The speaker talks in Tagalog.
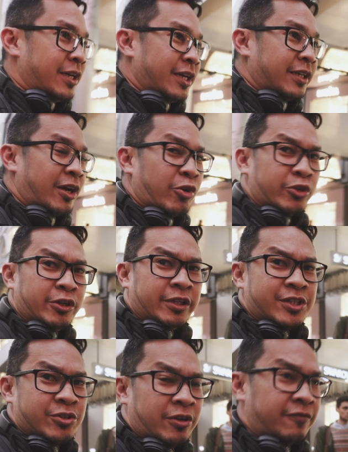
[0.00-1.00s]
And I
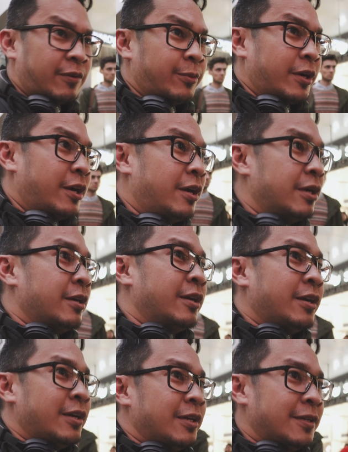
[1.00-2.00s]
ordered the chon from her.
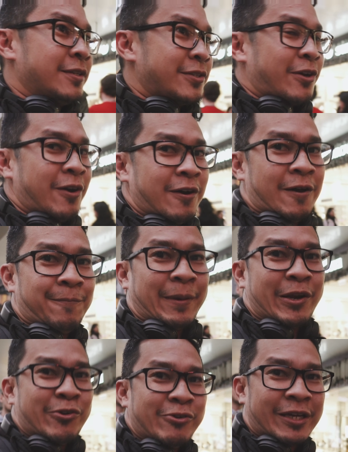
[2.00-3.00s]
So,
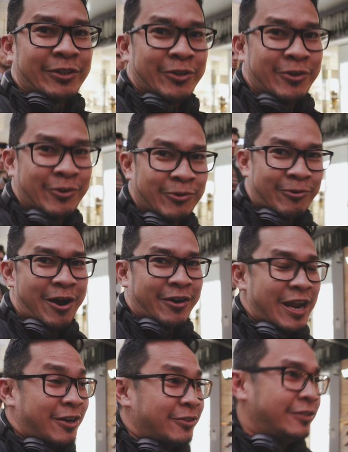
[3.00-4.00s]
madong ko ito. Wow
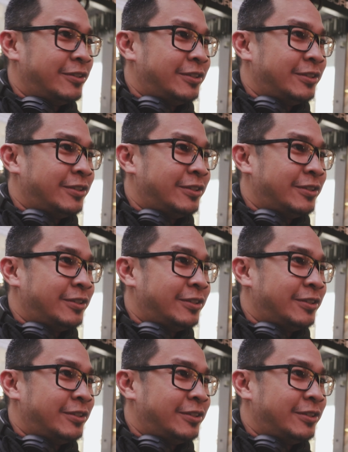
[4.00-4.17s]
na ako.